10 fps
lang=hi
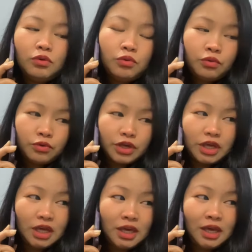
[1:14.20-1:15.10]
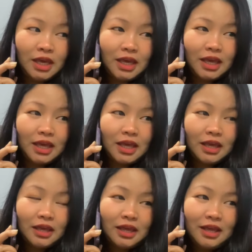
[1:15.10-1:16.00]
ओके
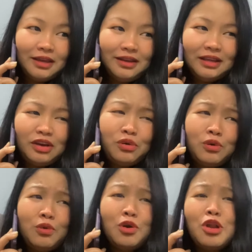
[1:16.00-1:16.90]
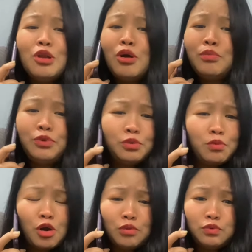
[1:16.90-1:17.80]
आई लव यू
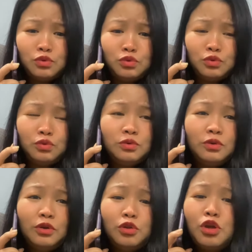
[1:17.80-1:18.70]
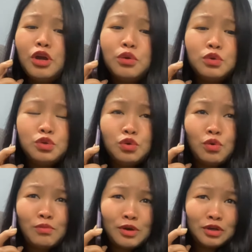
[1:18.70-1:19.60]
बाबू थैंक यू सो
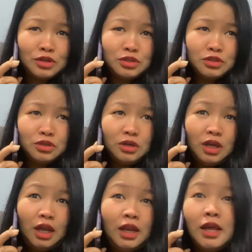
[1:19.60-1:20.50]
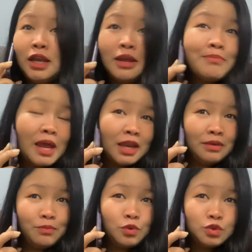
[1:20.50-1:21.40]
मच नहीं नहीं मैं
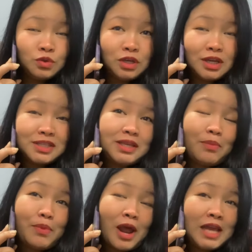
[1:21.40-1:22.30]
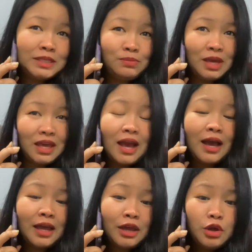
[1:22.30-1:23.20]
नहीं पूछूंगी कि सरप्राइज़ में क्या
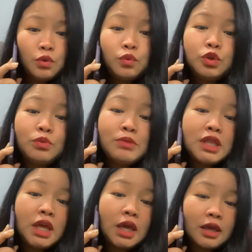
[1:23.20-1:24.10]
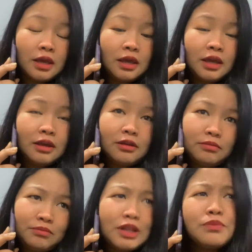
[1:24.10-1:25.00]
है वो तो मैं देख के
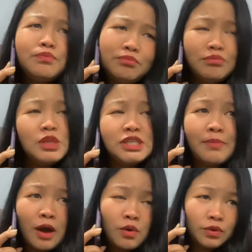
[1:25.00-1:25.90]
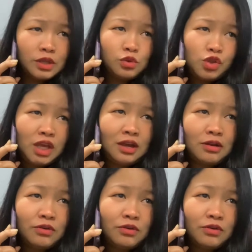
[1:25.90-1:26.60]
मतलब मैं जब आऊँगी तो देख